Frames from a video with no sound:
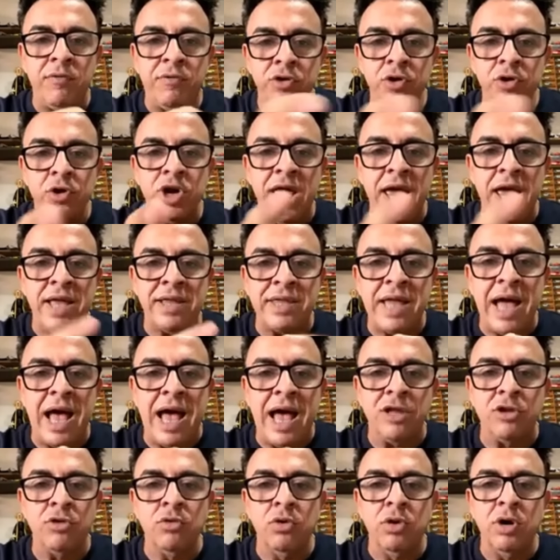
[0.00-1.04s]
fui
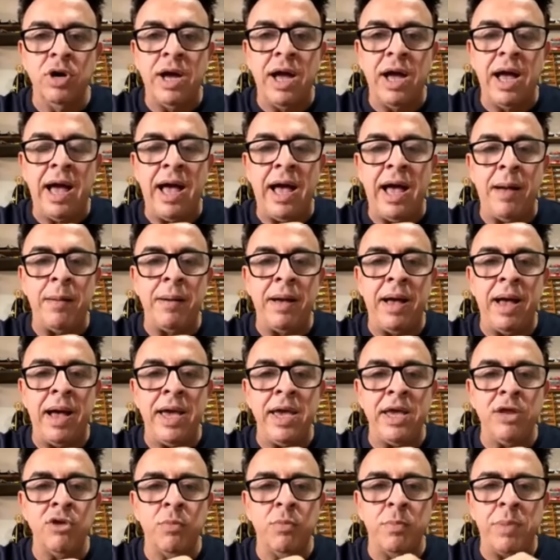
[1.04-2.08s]
orientado a, a
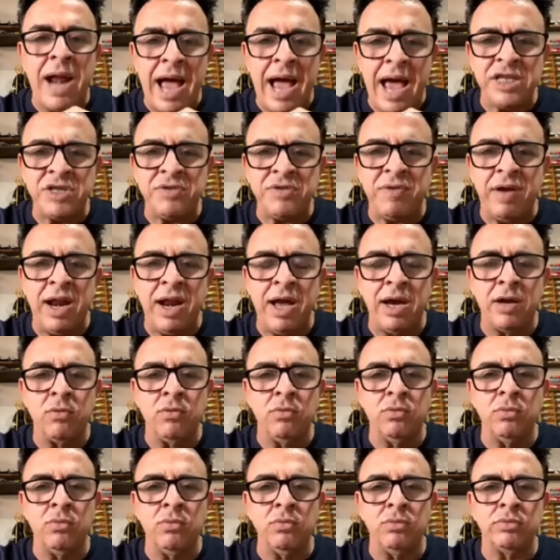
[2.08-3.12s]
ir no Braz falar
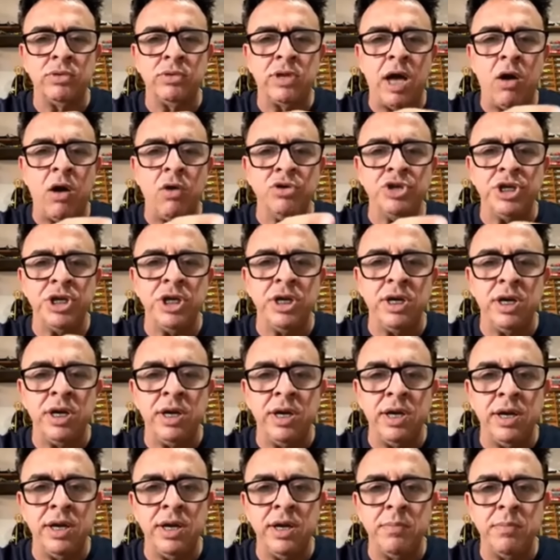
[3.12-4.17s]
com um tal de
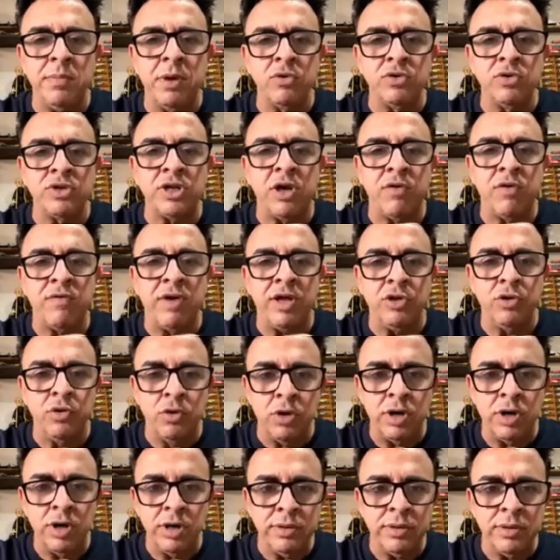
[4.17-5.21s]
irmão
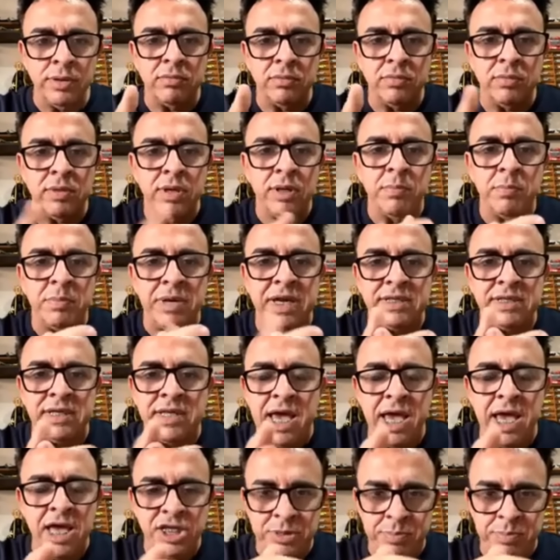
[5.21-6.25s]
Salvador,
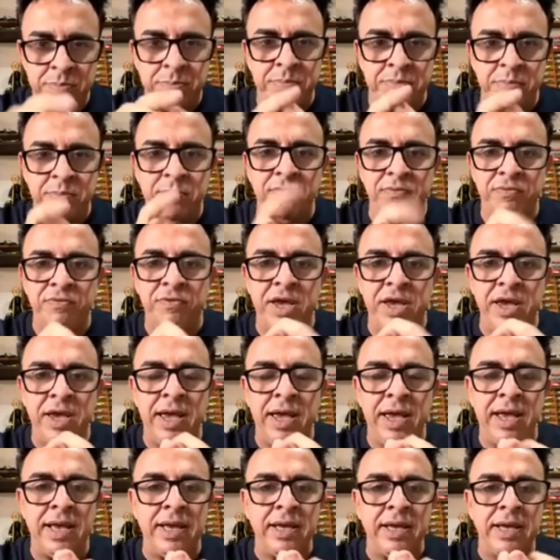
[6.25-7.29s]
presidente.
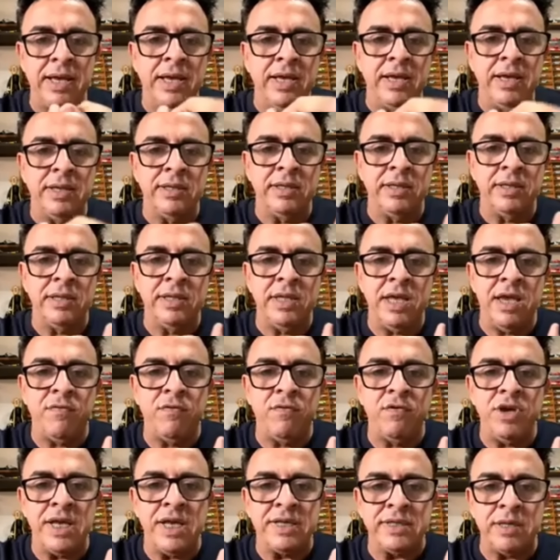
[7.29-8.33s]
É,
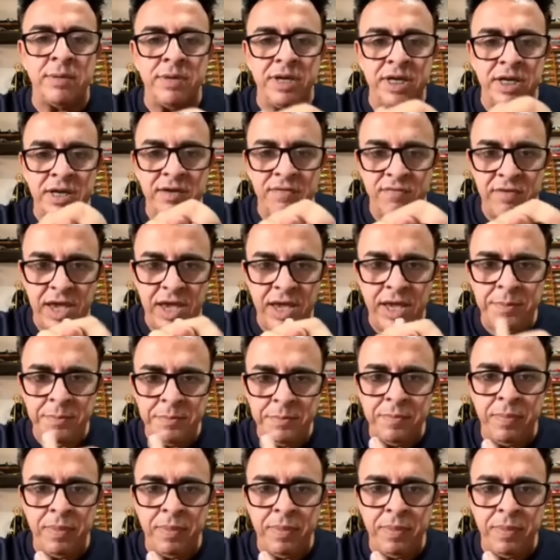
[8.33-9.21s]
devo ir a semana que vem